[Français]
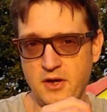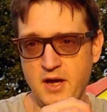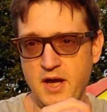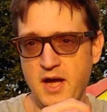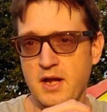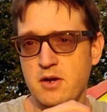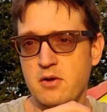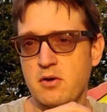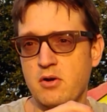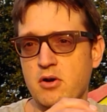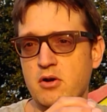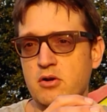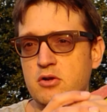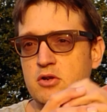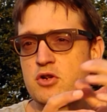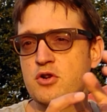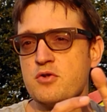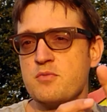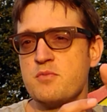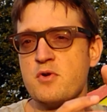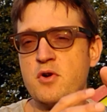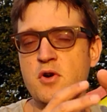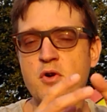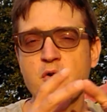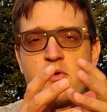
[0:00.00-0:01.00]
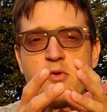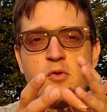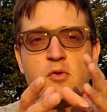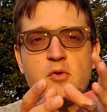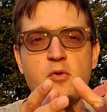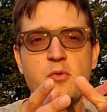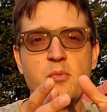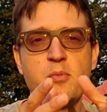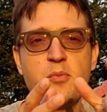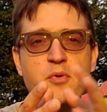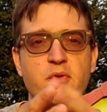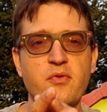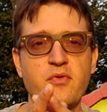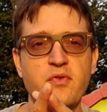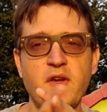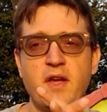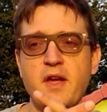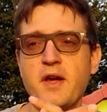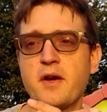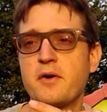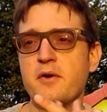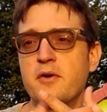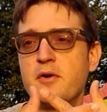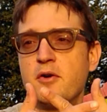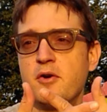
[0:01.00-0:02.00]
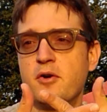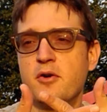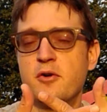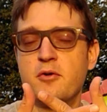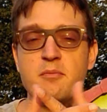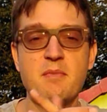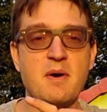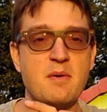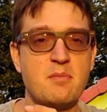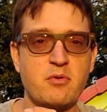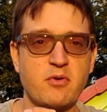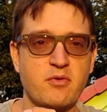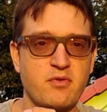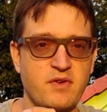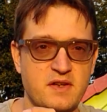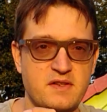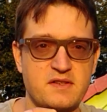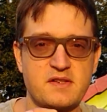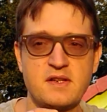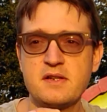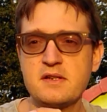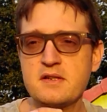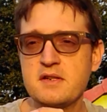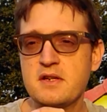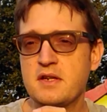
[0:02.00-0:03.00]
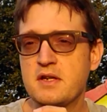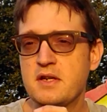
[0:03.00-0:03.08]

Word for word: alors, comment on peut faire bah, pour faire ça